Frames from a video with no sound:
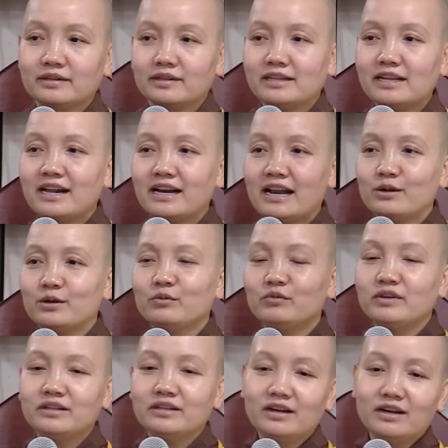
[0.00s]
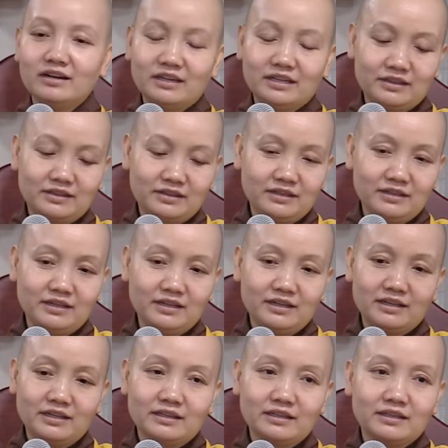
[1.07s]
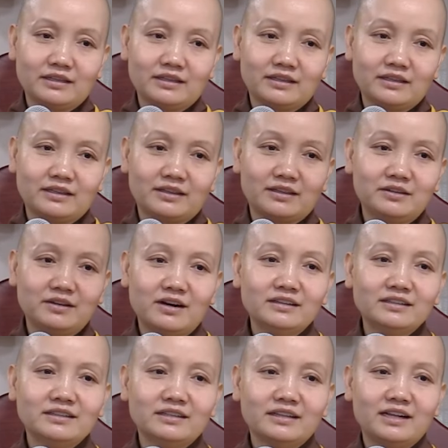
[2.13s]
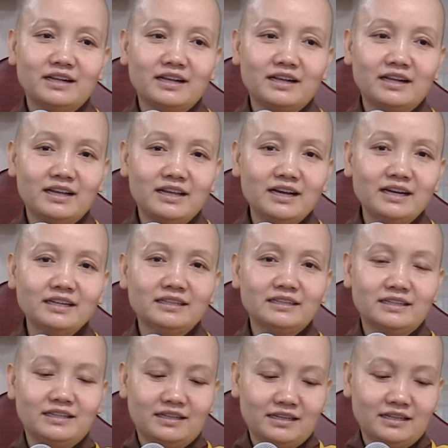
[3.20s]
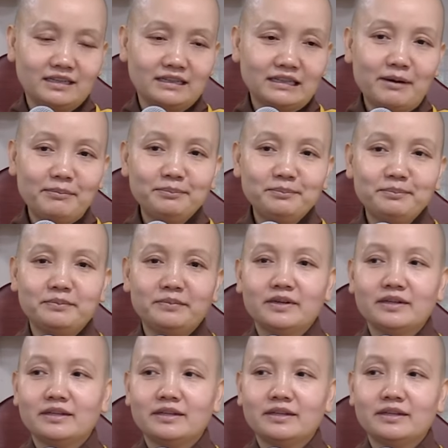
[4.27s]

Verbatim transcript: Nhắc lại quý vị nhớ là tưởng, kiến, tâm,